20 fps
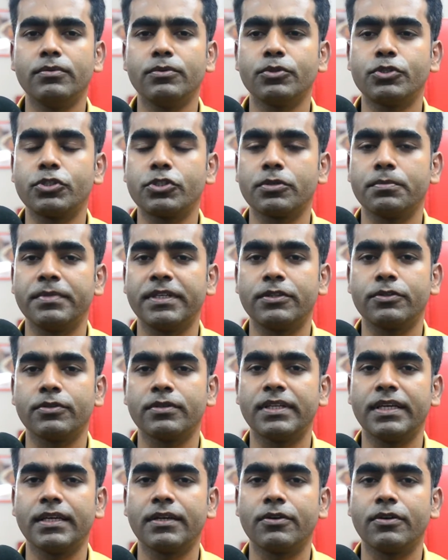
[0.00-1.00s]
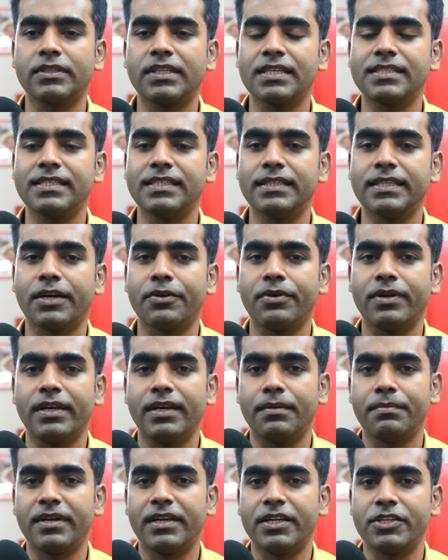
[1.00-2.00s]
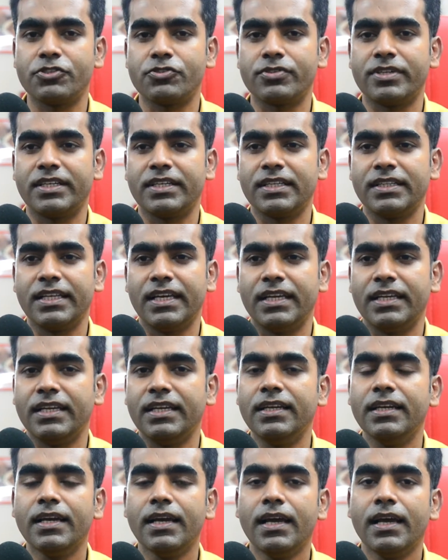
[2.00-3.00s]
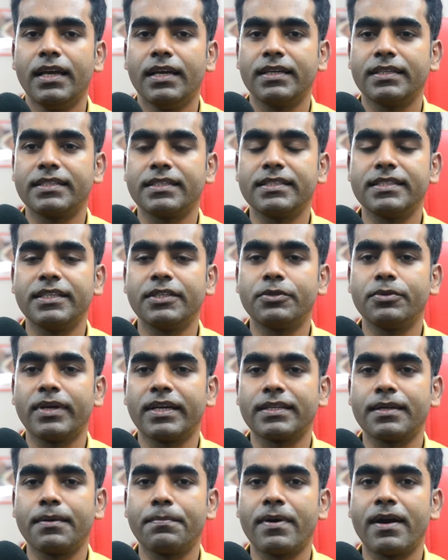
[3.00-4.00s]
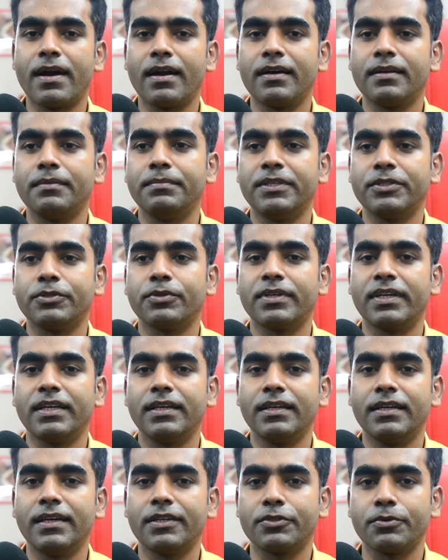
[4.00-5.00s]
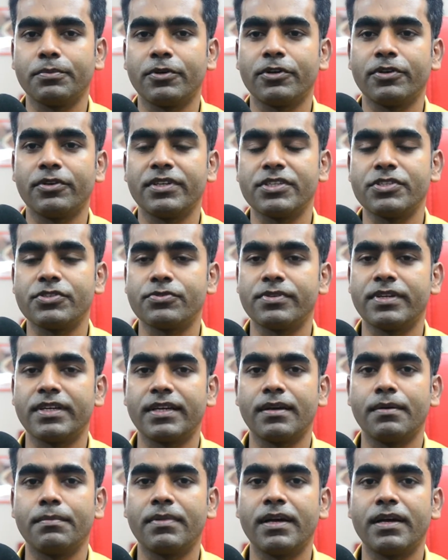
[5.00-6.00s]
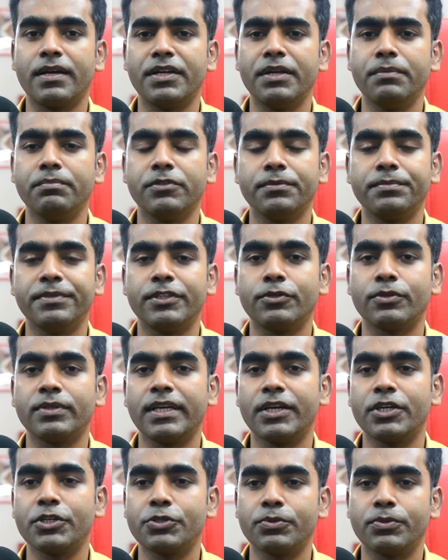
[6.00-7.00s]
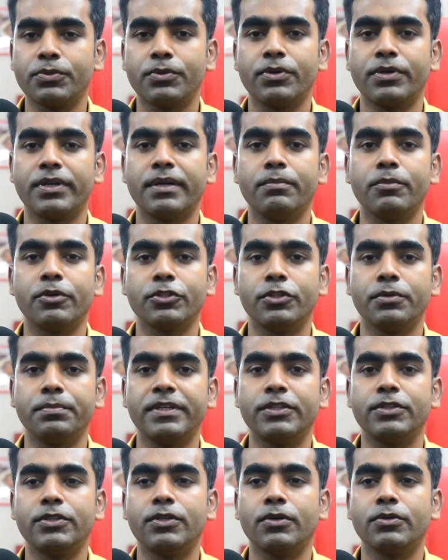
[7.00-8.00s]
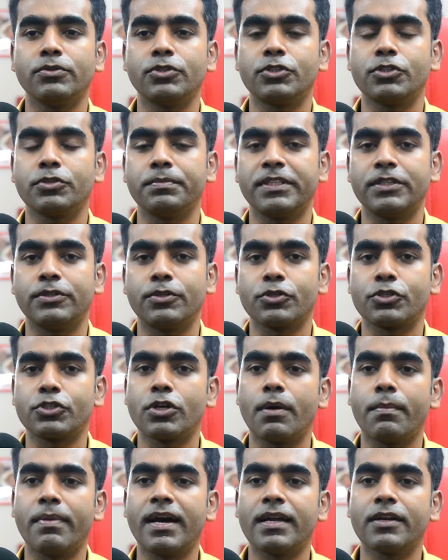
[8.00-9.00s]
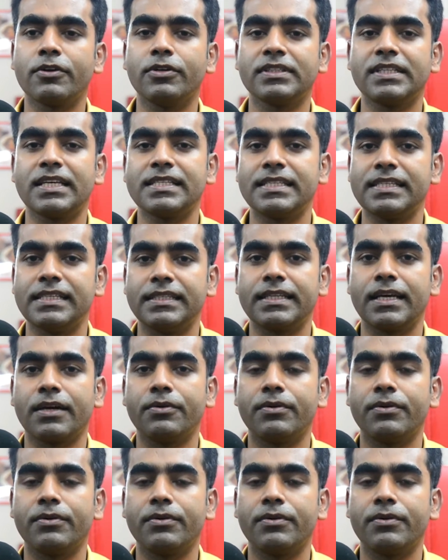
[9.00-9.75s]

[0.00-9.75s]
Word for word: উচ্চবিত্তদের কথা চিন্তা করে আমরা রেস্টুরেন্টে দেইনি এটা যেহেতু একটা পাড়ার ভেতরে এত বড় রেস্টুরেন্ট আমরা নিম্নবিত্ত থেকে শুরু করে মধ্যবিত্ত উচ্চবিত্ত সবার কথা চিন্তা